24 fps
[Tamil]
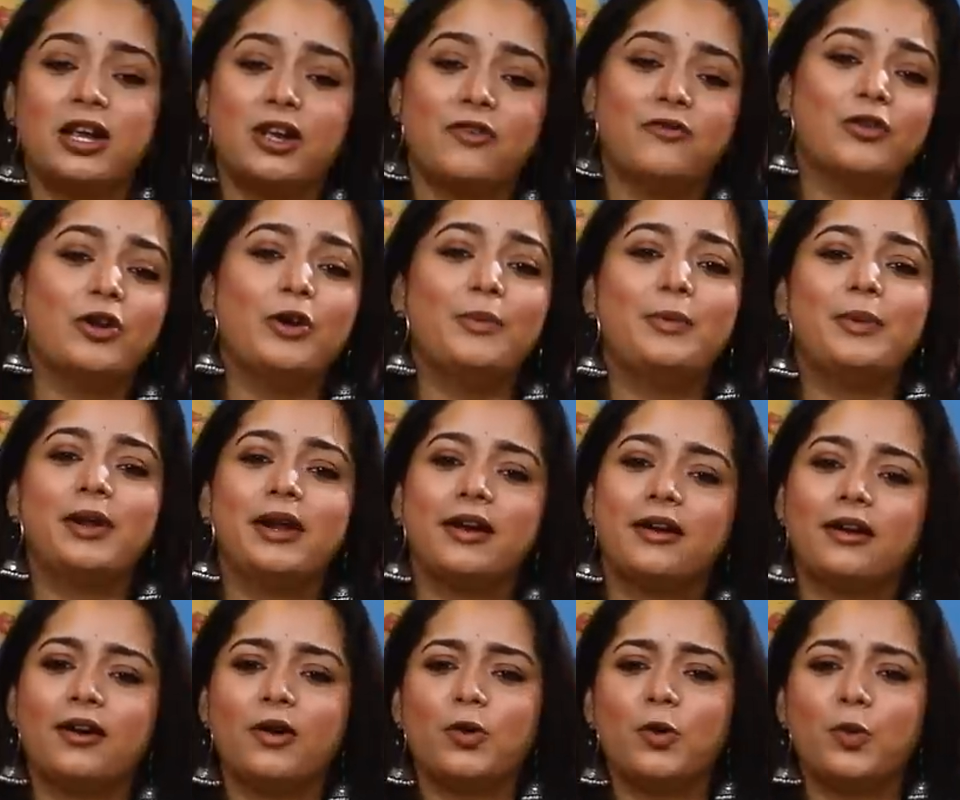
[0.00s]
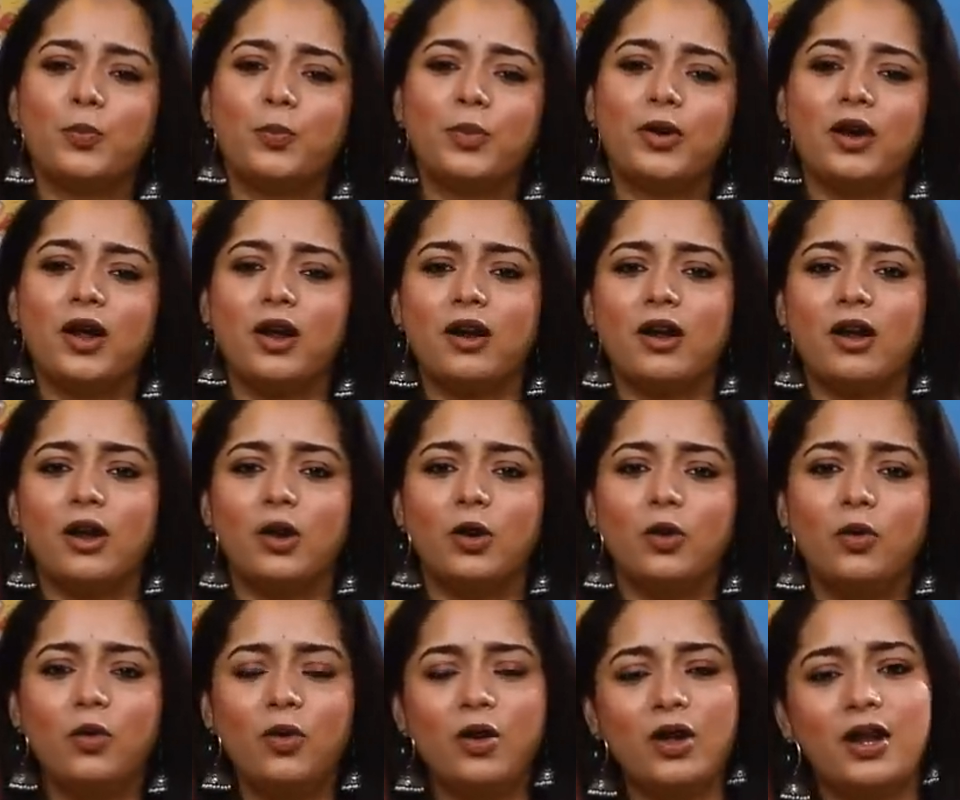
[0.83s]
எவ்வளோ பெரிய கடை ஓப்பன்
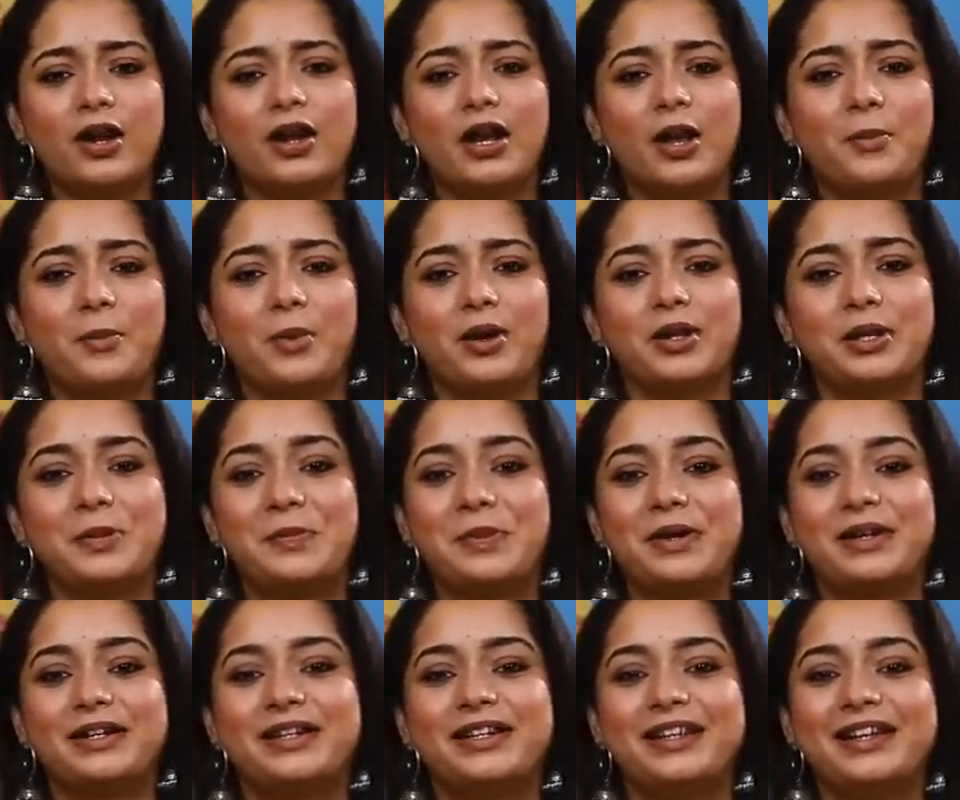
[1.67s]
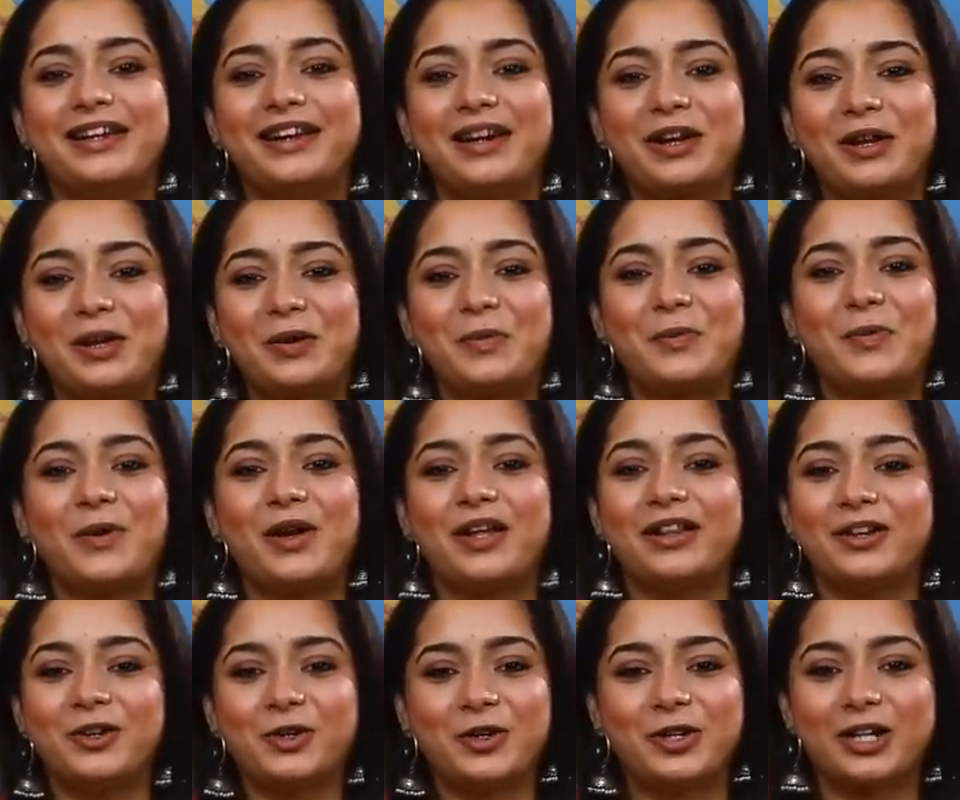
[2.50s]
ஆனாலும் நம்ம அந்த பெட்டி கடையில்
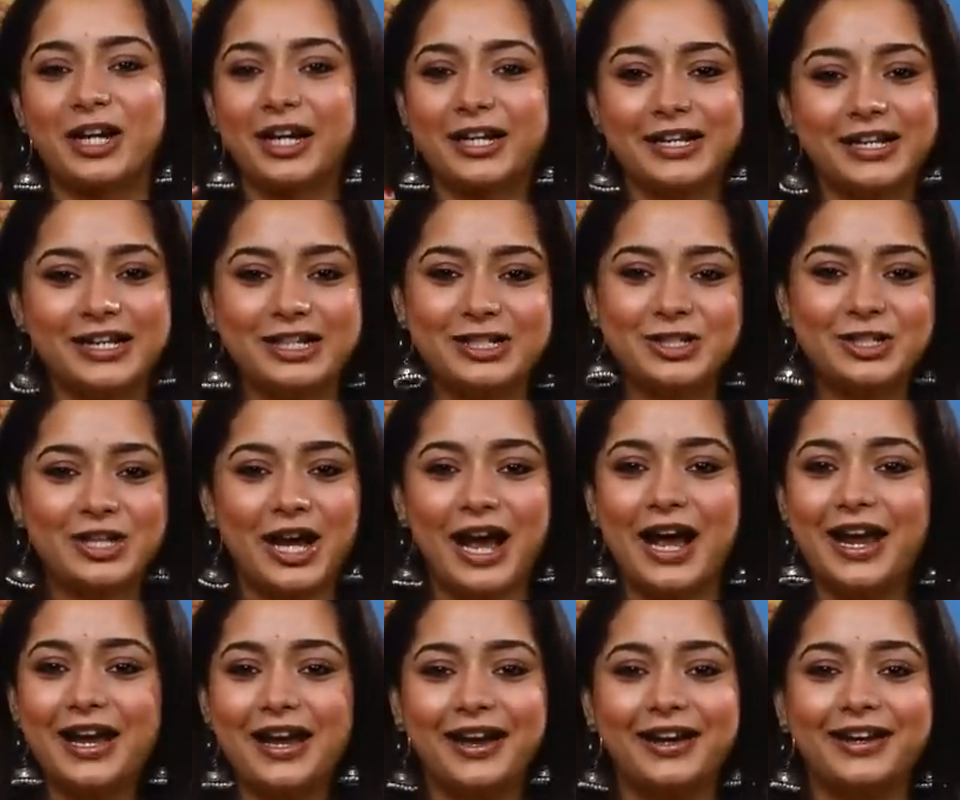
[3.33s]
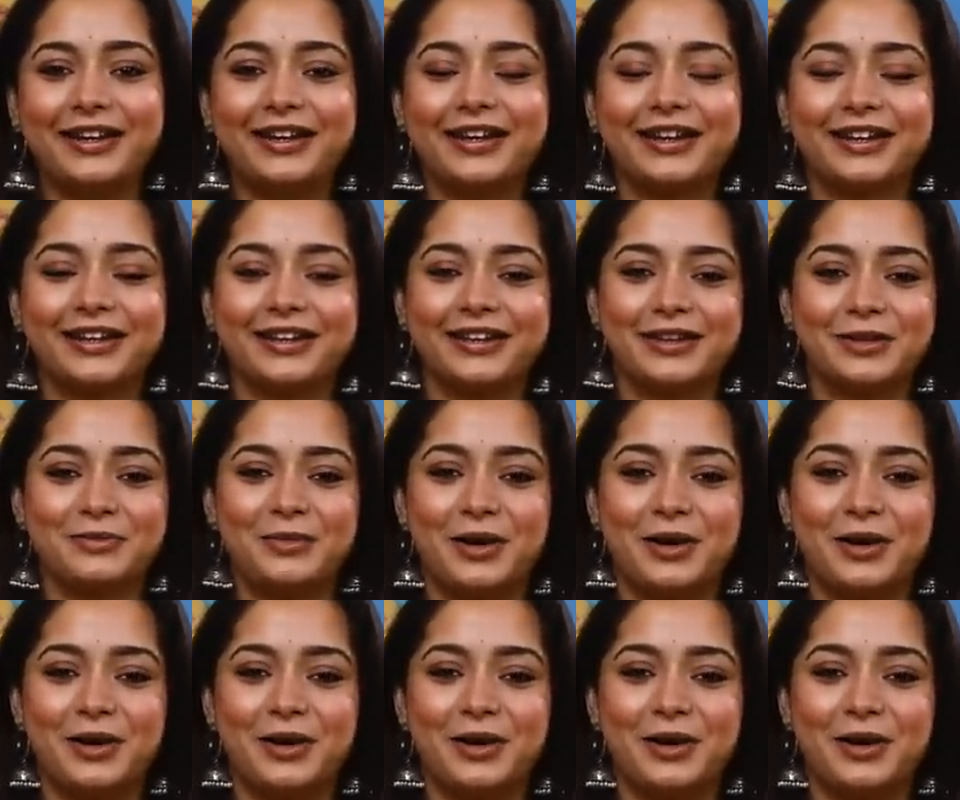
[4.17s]
போய் அந்த ஒரு கட்டிங் சாய் அடிக்கிற